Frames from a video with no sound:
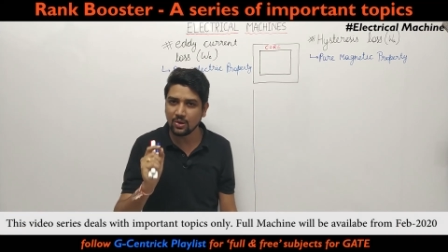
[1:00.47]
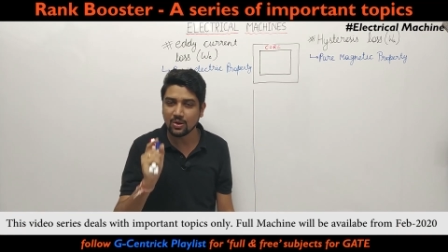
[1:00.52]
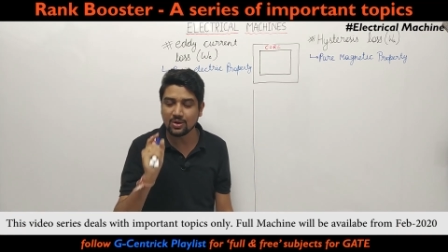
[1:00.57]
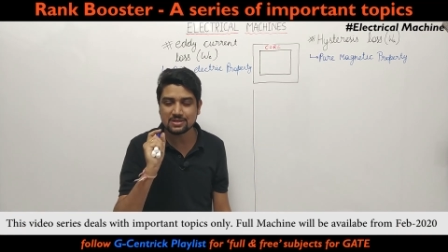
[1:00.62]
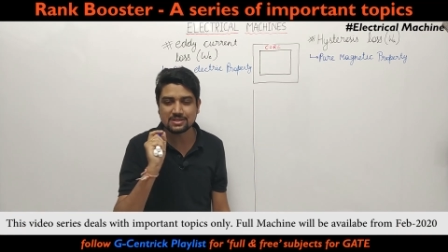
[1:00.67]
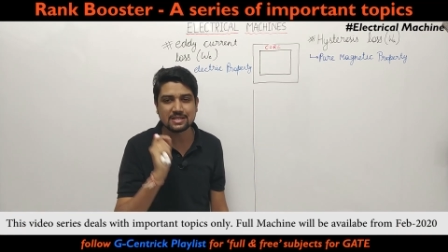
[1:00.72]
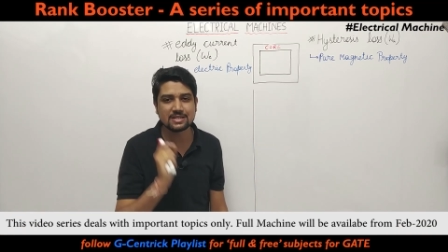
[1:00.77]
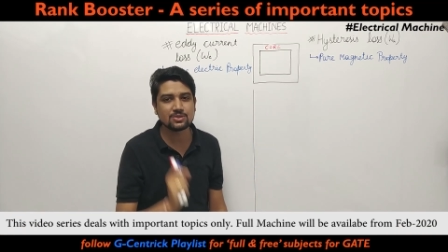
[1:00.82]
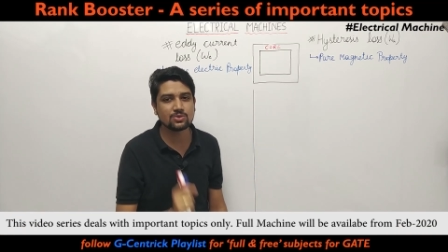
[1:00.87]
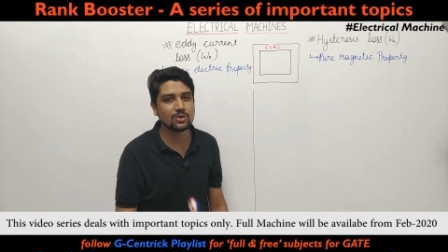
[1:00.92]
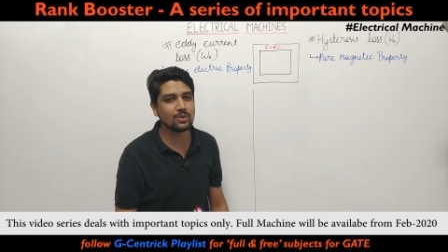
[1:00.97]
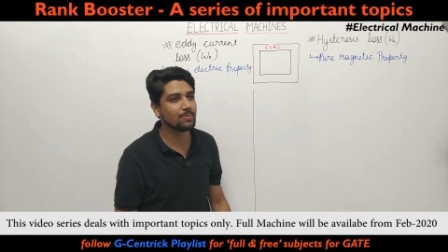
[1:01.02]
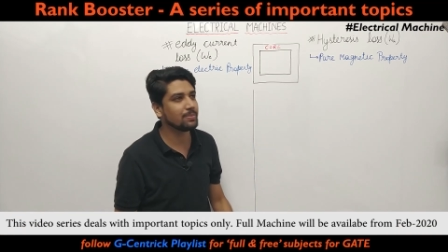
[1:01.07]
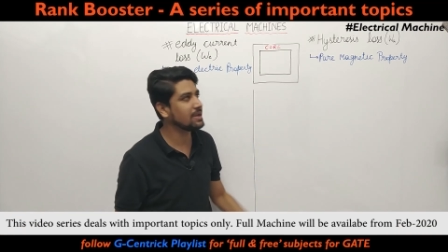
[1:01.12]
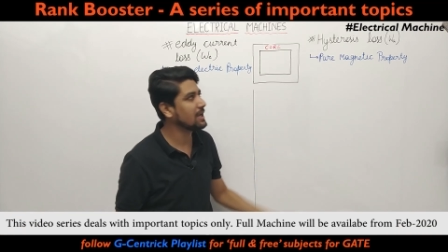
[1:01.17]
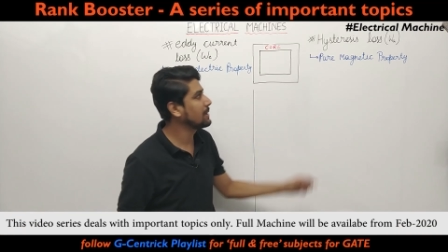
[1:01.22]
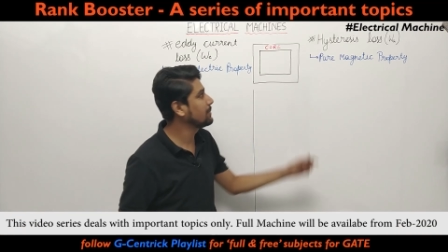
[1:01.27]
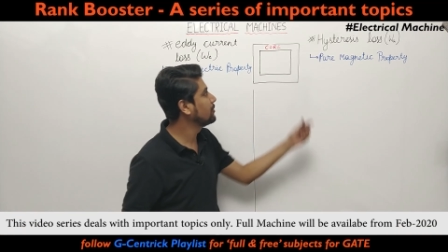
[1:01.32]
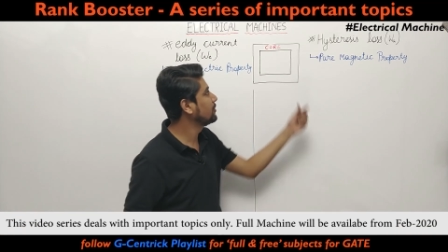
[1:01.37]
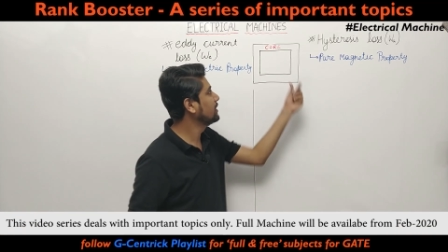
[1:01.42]
लॉसेस को हम
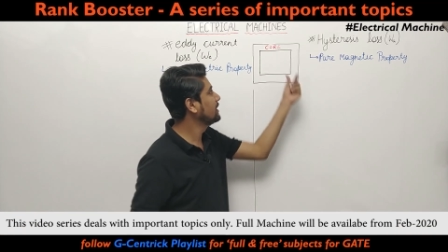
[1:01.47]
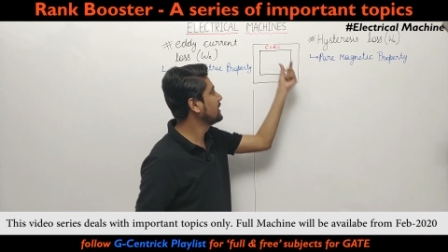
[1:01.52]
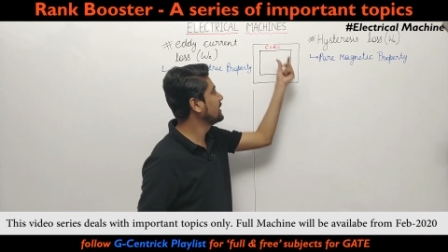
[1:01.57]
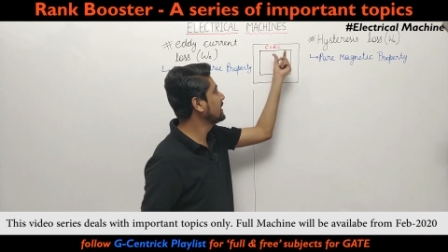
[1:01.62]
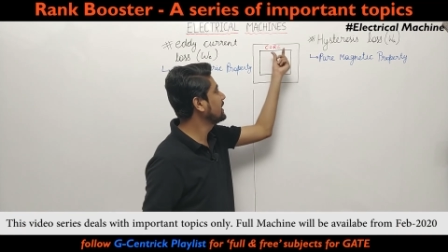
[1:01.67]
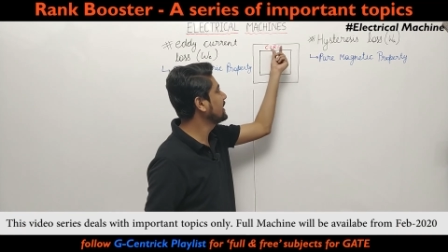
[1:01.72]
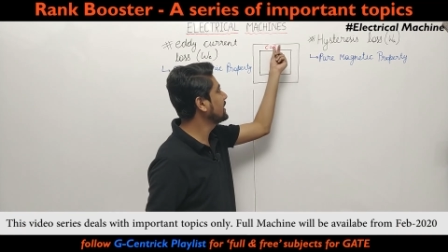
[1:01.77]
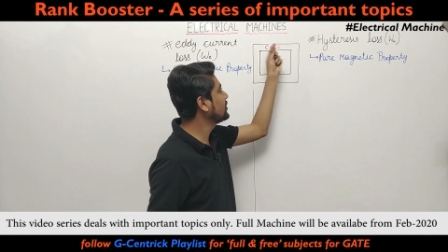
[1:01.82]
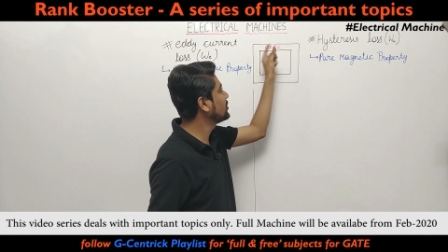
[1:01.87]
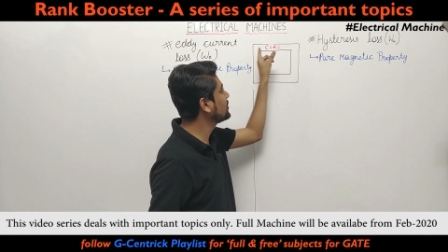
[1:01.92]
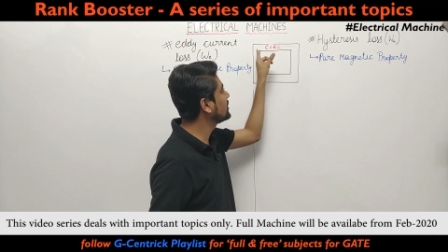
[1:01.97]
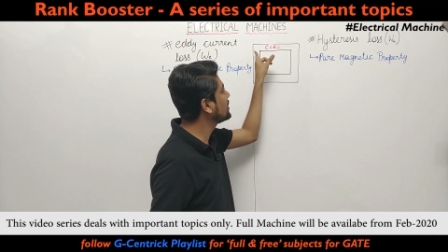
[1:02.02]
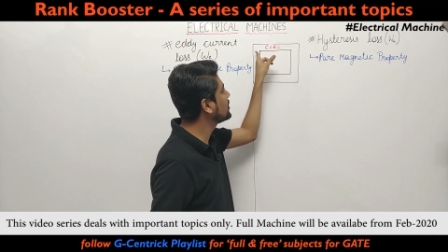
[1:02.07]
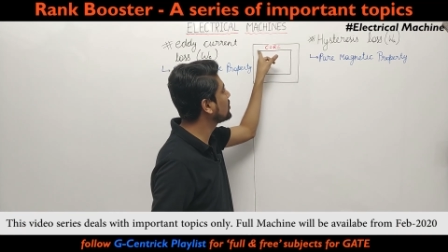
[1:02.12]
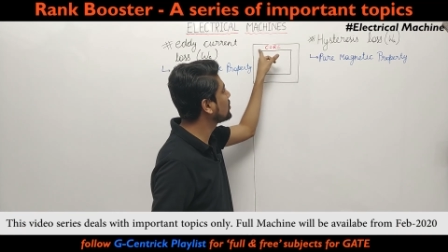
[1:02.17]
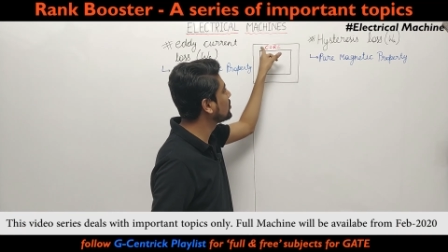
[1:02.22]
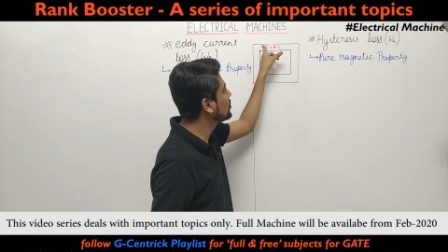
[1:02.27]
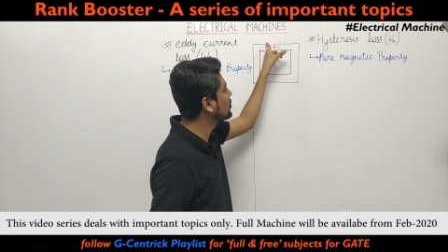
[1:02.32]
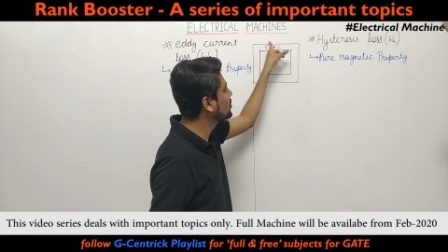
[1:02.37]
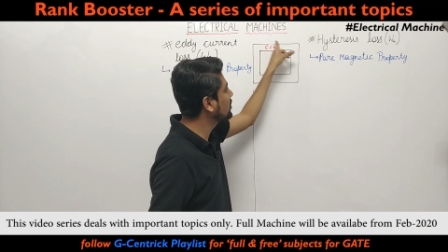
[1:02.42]
क्या बोलेंगे क्योंकि
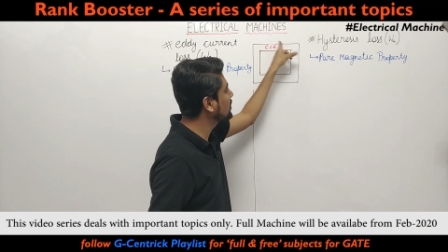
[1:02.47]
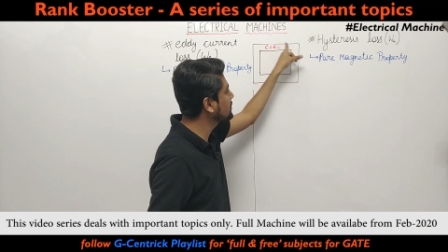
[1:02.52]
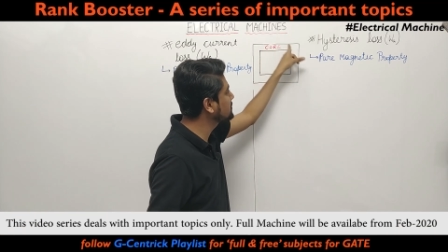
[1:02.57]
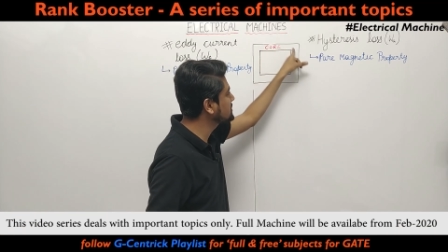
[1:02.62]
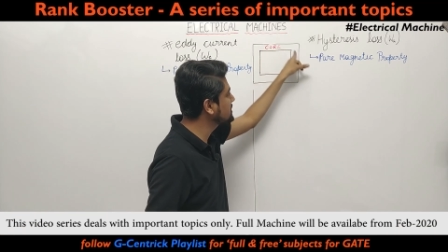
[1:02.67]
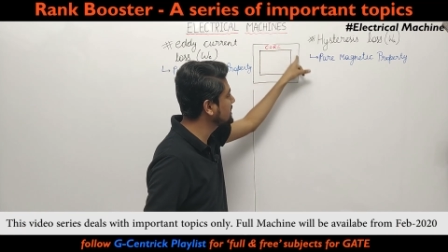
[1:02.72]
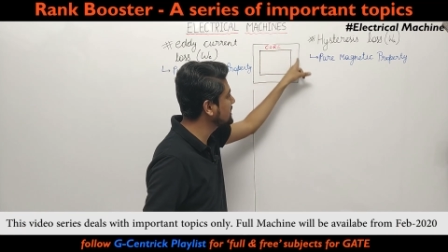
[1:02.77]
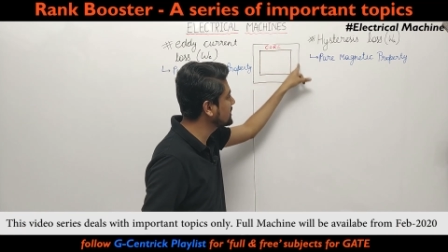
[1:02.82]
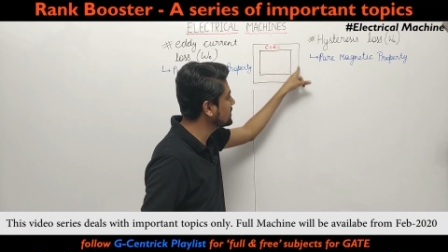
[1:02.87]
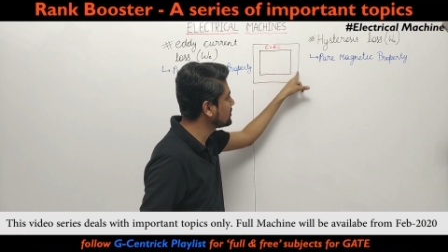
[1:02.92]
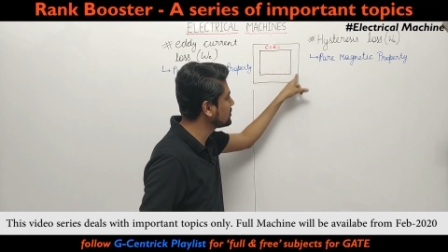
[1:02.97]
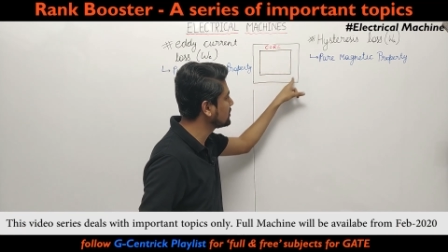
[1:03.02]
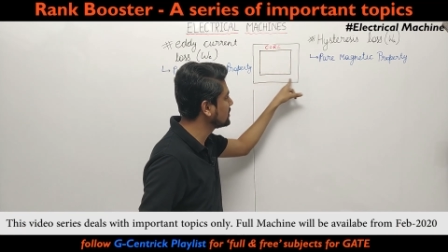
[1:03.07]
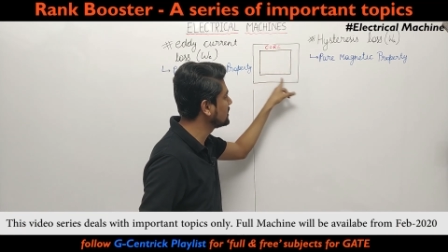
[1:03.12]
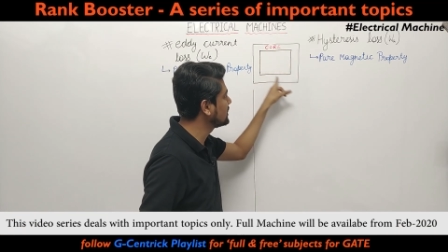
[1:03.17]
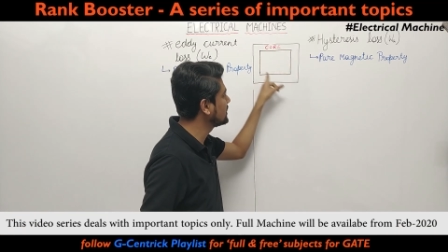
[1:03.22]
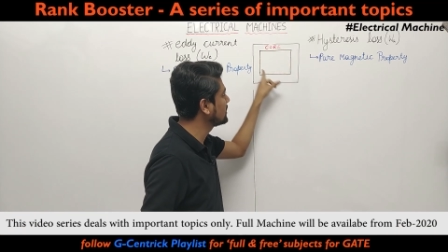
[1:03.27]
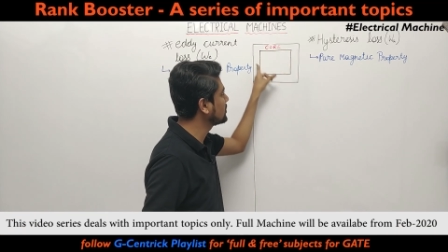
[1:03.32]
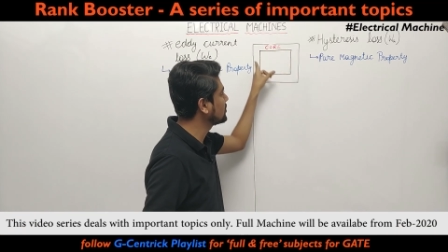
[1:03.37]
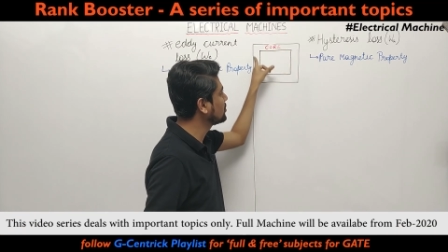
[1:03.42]
कोर से
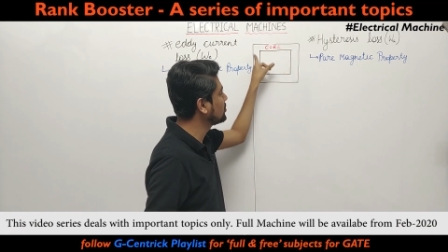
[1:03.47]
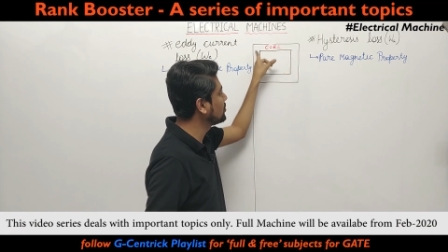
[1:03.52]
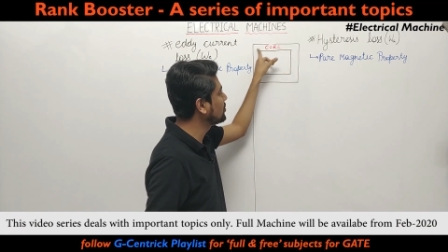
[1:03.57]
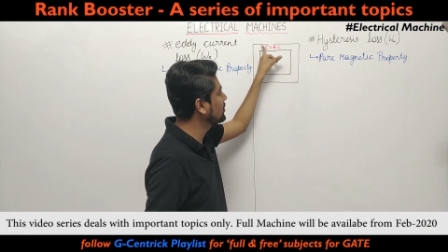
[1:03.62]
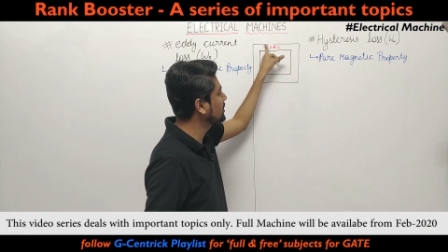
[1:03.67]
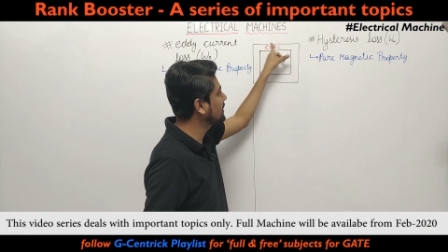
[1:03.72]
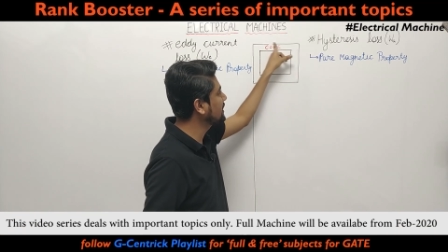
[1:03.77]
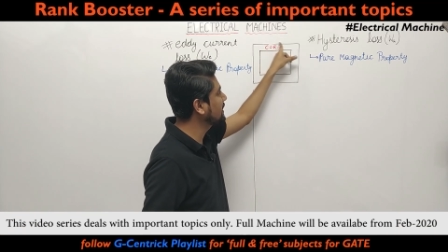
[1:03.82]
कोर